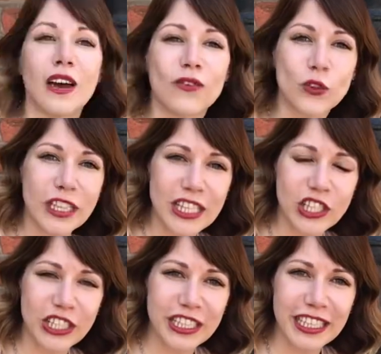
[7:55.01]
Вот
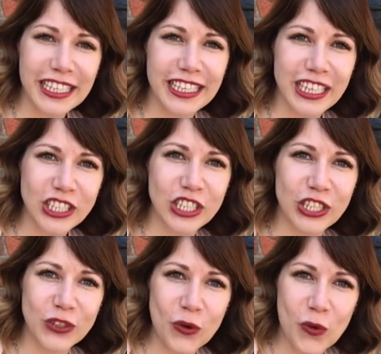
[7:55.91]
очередные наши
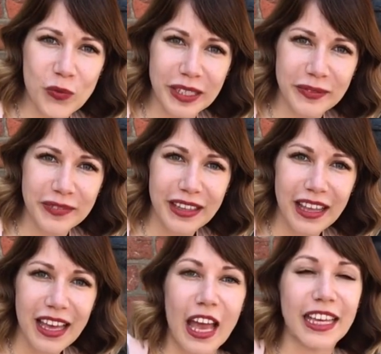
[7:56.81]
гномы.
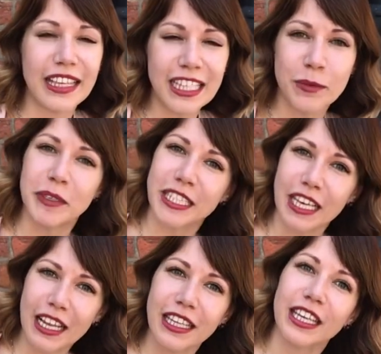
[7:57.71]
Есть
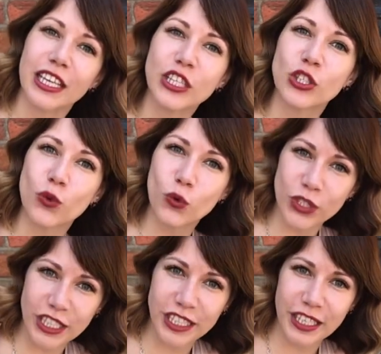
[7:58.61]
специальные
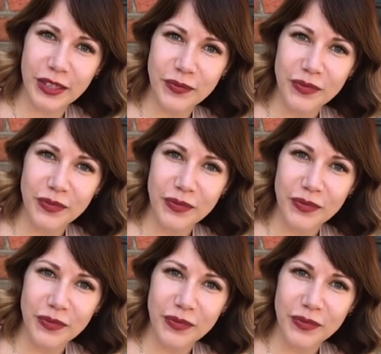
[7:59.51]
экскурсии,